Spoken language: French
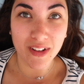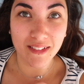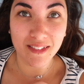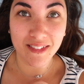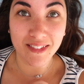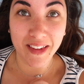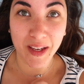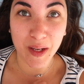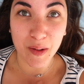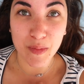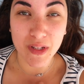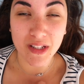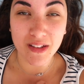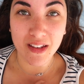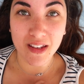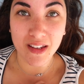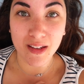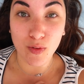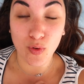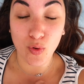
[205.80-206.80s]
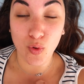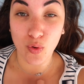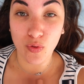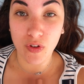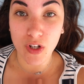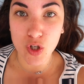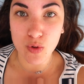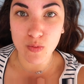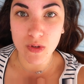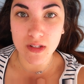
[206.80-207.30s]
terminé. Euh,
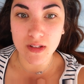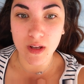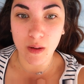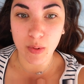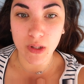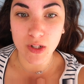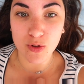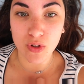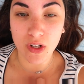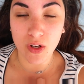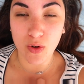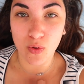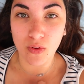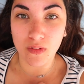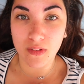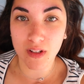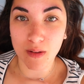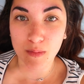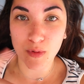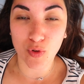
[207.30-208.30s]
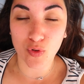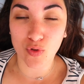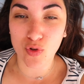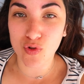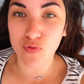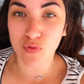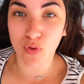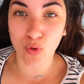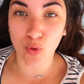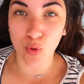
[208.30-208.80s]
franchement ça n'a pas duré longtemps mais de toute
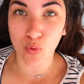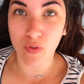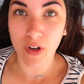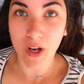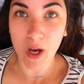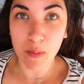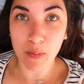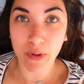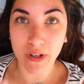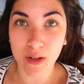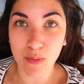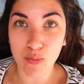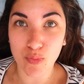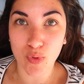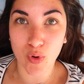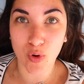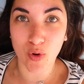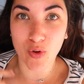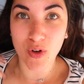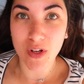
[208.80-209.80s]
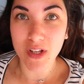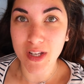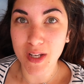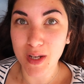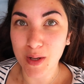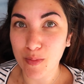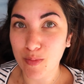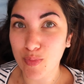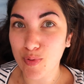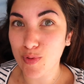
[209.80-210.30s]
façon je vous retrouverai après pour euh,
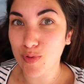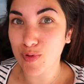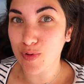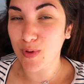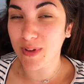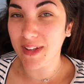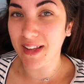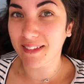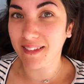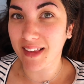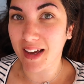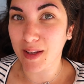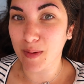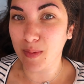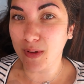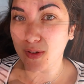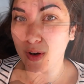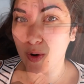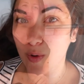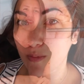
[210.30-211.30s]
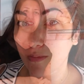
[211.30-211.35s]
plus de détails parce que là